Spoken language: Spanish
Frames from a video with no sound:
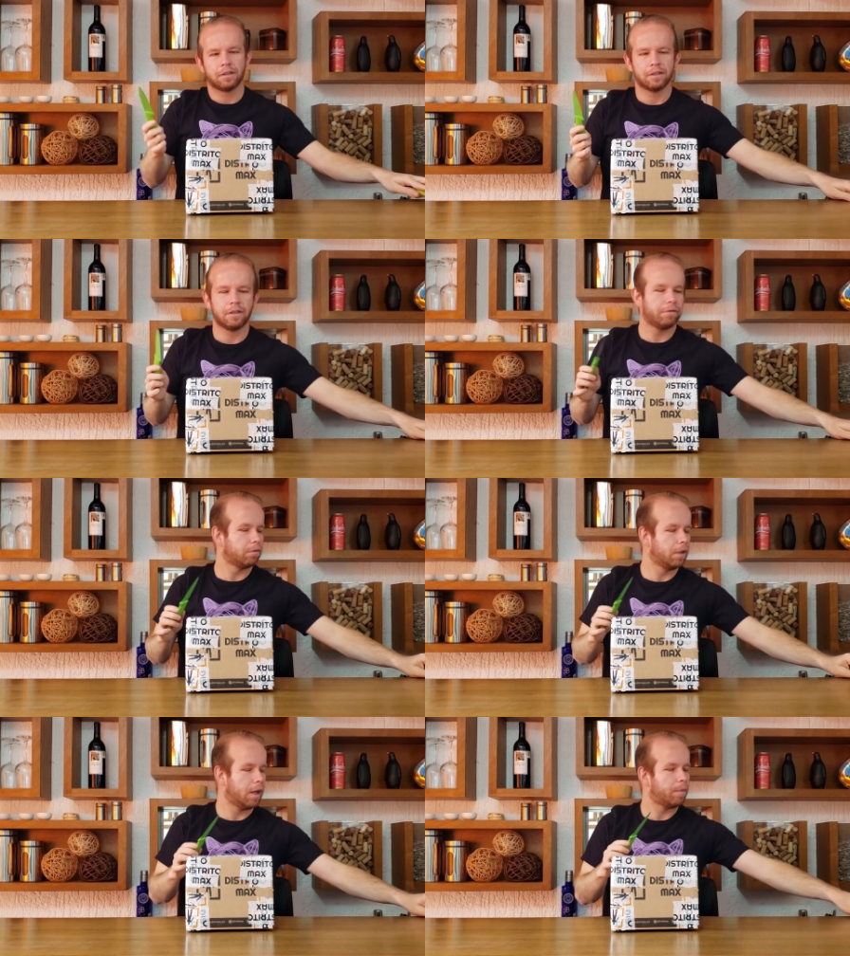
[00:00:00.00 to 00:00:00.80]

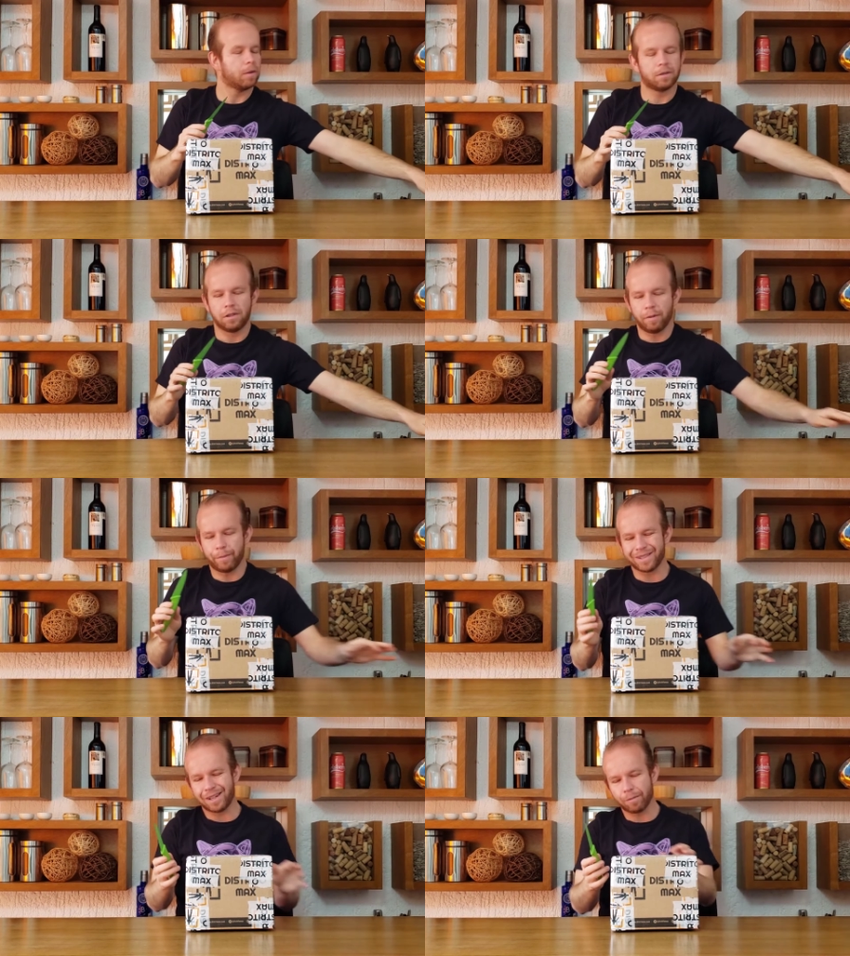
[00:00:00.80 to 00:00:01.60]
Desenfundamos y
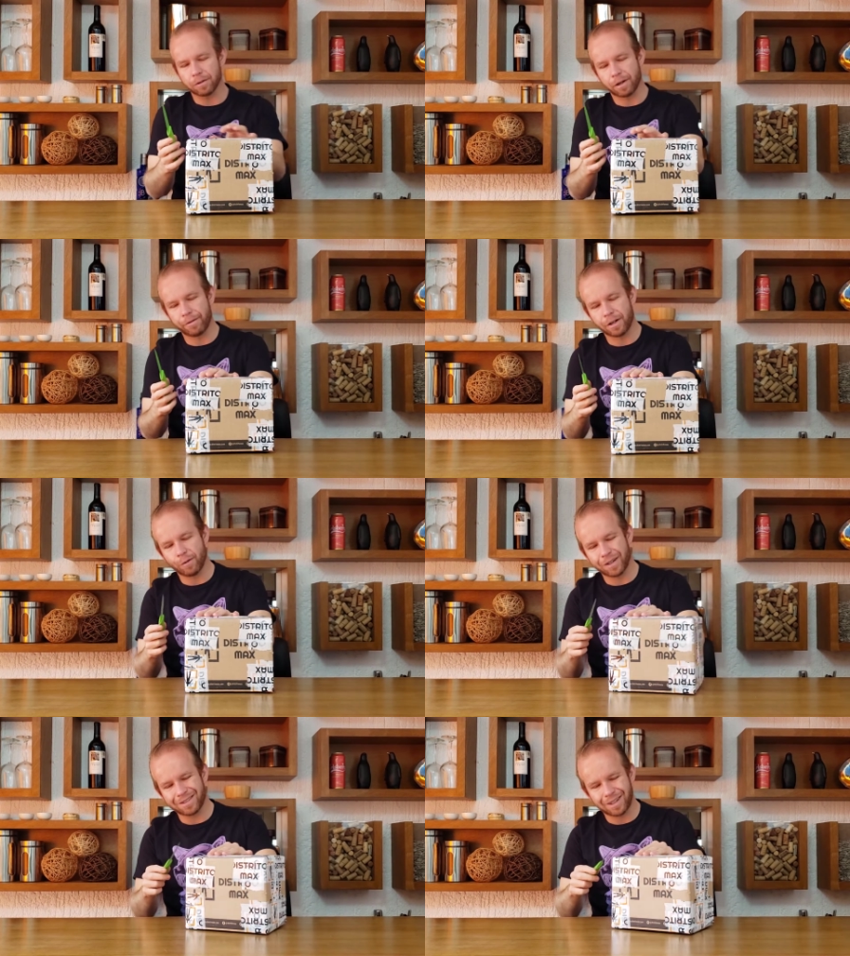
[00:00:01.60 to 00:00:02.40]
empezamos a abrir
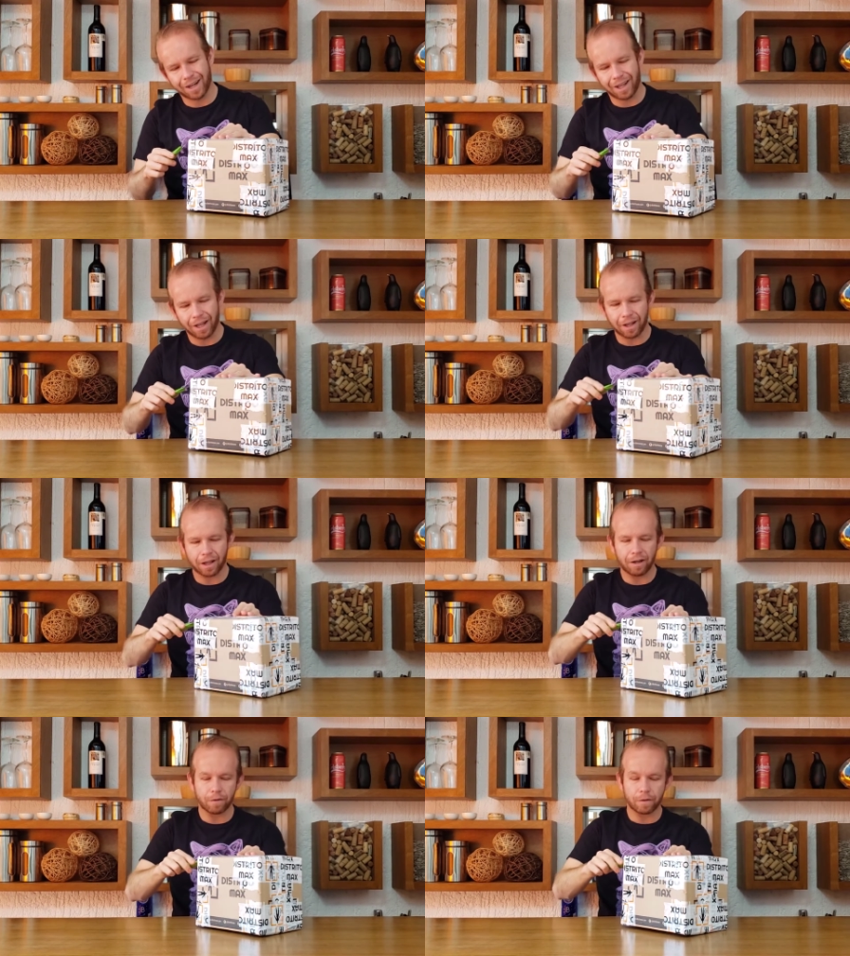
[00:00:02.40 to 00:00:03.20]
nuestra
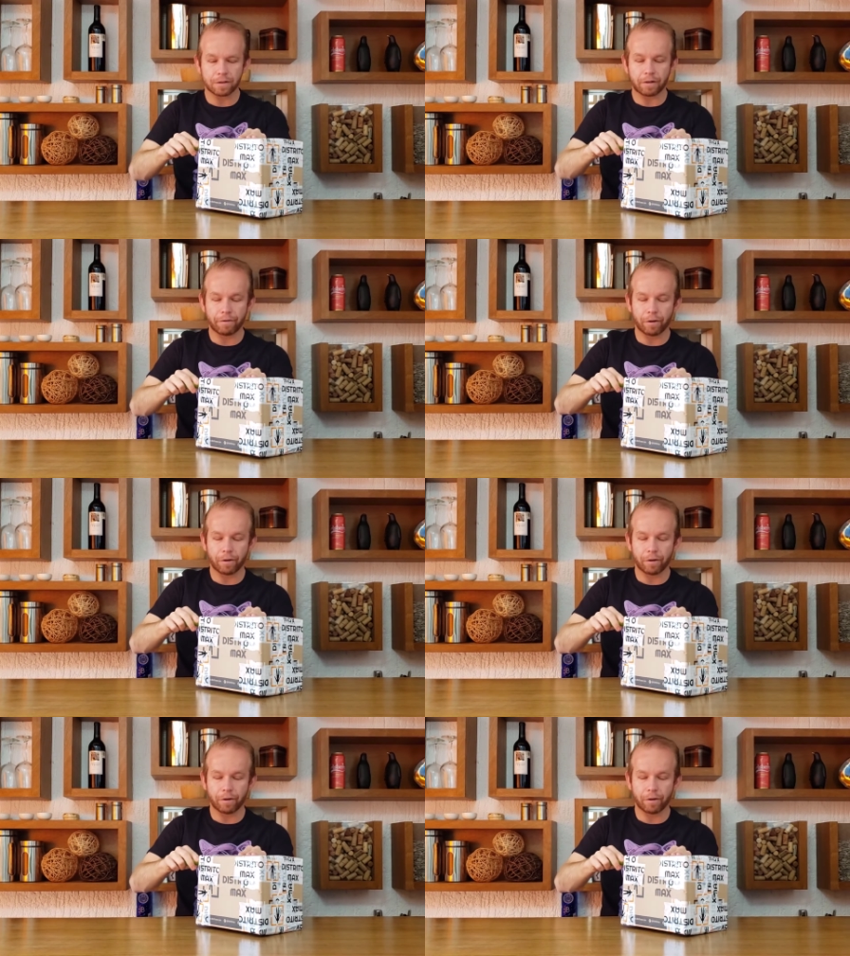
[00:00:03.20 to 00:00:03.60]
caja, nuestra